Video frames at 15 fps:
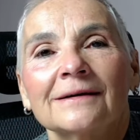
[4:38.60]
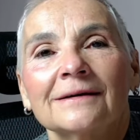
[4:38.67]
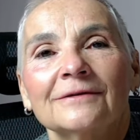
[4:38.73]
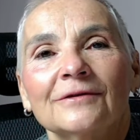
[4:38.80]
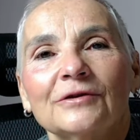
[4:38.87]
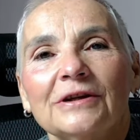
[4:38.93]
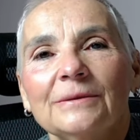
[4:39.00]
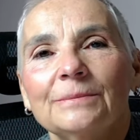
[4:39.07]

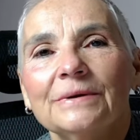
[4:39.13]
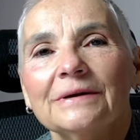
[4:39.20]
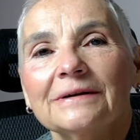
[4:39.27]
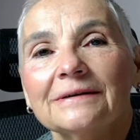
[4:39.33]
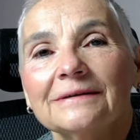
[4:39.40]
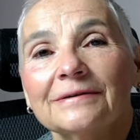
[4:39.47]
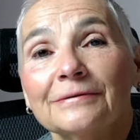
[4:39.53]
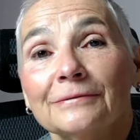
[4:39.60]
no,
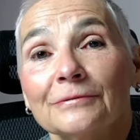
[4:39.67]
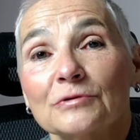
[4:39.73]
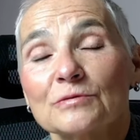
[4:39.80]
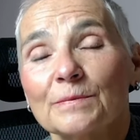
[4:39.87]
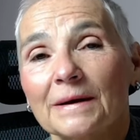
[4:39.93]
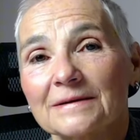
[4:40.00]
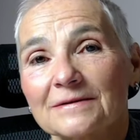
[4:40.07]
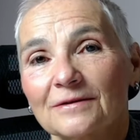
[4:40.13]
niby już
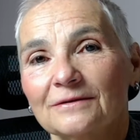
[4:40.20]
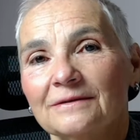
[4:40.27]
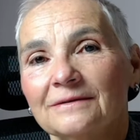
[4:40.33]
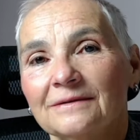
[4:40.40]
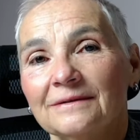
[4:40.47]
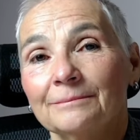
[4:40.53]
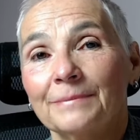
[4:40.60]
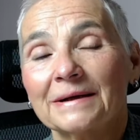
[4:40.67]
bardzo,
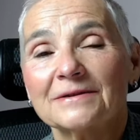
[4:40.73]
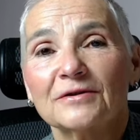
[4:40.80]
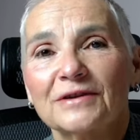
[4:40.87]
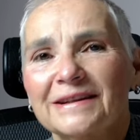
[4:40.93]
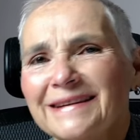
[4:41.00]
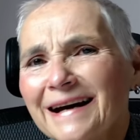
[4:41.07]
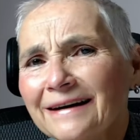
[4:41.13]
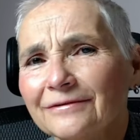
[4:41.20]
bardzo
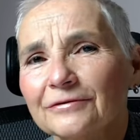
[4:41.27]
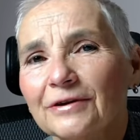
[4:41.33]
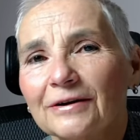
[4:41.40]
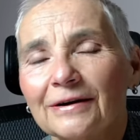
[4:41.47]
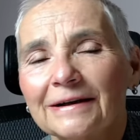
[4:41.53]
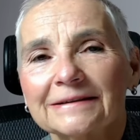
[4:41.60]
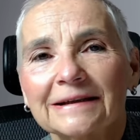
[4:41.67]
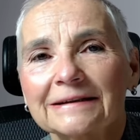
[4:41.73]
niedawno,
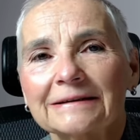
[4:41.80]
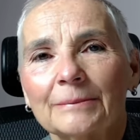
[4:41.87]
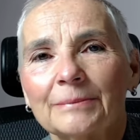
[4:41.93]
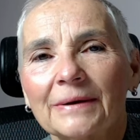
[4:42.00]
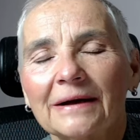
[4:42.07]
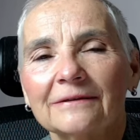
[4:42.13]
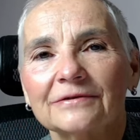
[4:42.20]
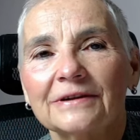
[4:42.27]
ale tak
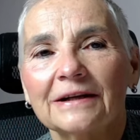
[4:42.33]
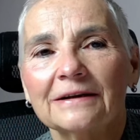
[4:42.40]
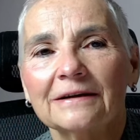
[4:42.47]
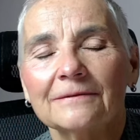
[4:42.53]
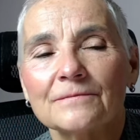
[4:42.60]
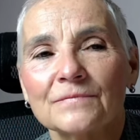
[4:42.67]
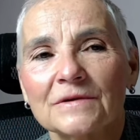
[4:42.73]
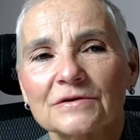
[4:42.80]

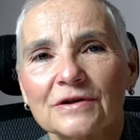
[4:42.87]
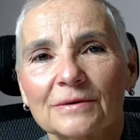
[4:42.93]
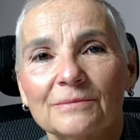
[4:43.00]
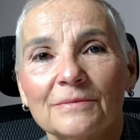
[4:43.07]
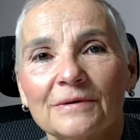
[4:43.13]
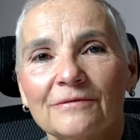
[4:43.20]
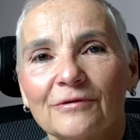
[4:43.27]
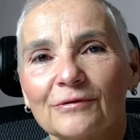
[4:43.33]
naprawdę, jeżeli
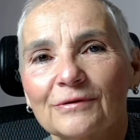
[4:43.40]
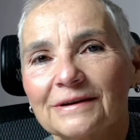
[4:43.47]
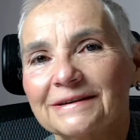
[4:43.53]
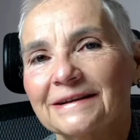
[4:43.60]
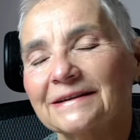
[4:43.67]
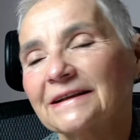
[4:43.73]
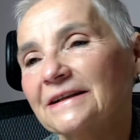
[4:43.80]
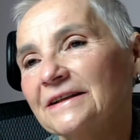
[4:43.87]
my w ogóle
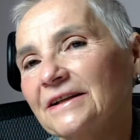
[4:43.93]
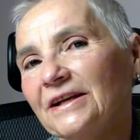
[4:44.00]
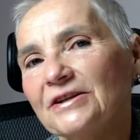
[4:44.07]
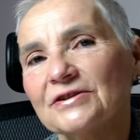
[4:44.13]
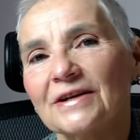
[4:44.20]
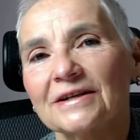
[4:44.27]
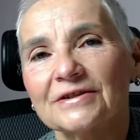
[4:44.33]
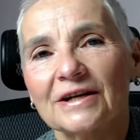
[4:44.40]
te
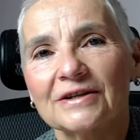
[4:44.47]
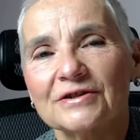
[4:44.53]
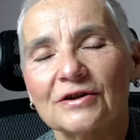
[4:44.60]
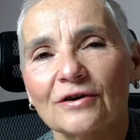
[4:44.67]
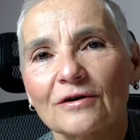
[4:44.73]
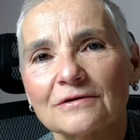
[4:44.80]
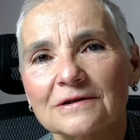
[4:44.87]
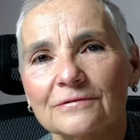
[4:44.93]
techniczne rzeczy,
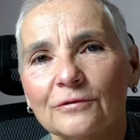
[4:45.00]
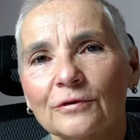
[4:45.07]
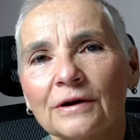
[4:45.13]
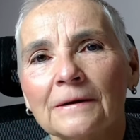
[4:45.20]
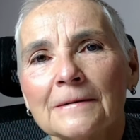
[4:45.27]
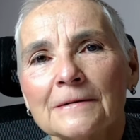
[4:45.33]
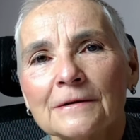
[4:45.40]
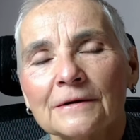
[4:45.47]
rozwój
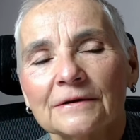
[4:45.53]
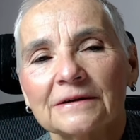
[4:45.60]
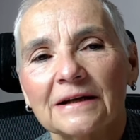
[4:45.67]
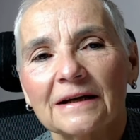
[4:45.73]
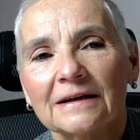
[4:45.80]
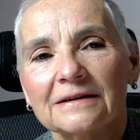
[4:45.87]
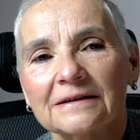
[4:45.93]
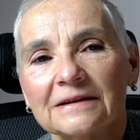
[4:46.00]

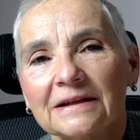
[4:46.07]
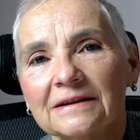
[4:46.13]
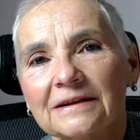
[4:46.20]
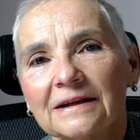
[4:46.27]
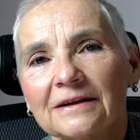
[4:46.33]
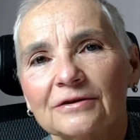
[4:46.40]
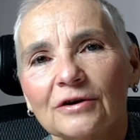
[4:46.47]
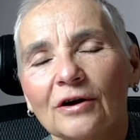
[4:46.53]
tej, tych
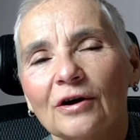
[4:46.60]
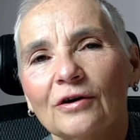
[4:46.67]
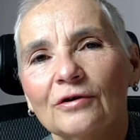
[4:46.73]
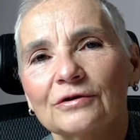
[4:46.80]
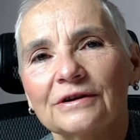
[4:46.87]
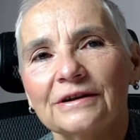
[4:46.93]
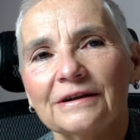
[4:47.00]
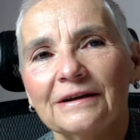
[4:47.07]

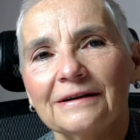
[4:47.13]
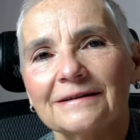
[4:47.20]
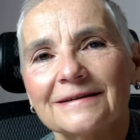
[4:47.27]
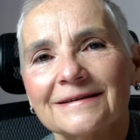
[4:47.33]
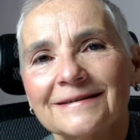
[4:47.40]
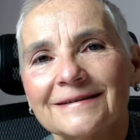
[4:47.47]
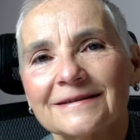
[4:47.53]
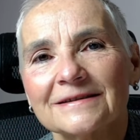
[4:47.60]
technologii,
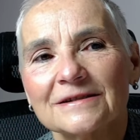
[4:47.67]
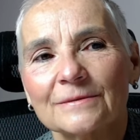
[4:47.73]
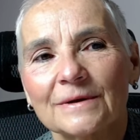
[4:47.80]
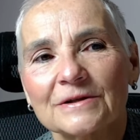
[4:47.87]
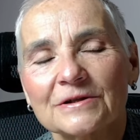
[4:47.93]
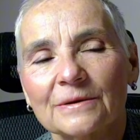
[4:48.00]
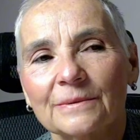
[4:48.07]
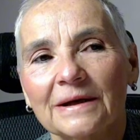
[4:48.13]
e,
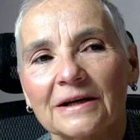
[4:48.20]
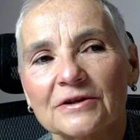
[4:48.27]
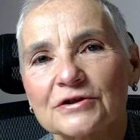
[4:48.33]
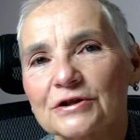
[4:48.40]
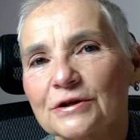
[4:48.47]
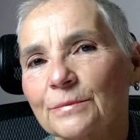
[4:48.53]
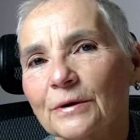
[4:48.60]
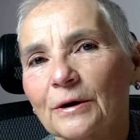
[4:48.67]
zobaczymy jak
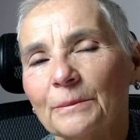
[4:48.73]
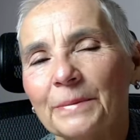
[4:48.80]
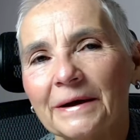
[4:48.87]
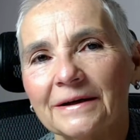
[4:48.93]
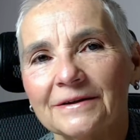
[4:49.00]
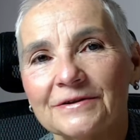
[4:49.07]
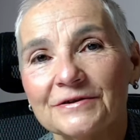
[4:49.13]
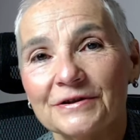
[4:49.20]
szybko
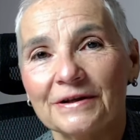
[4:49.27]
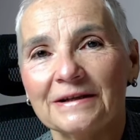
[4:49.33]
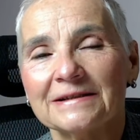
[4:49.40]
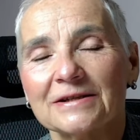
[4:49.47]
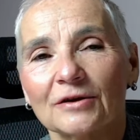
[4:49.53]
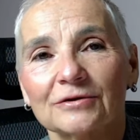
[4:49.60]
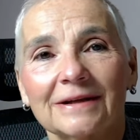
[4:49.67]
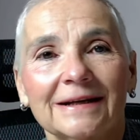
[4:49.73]
pędzi i
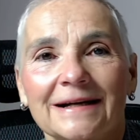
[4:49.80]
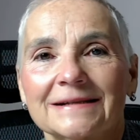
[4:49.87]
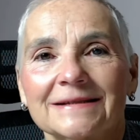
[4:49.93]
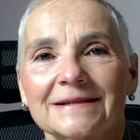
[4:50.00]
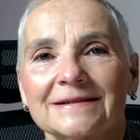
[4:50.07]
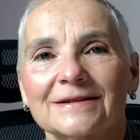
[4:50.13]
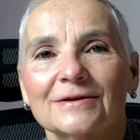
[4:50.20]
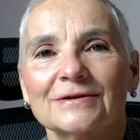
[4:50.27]
co teraz
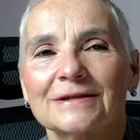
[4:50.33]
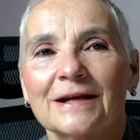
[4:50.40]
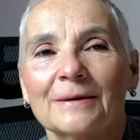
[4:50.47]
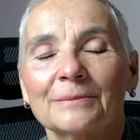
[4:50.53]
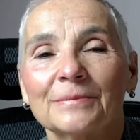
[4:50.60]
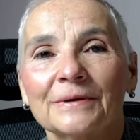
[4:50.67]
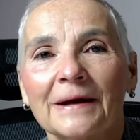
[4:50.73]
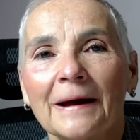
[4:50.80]
jest
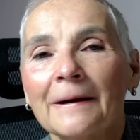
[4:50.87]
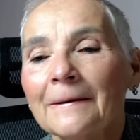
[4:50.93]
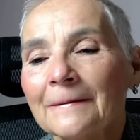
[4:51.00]
dostępne,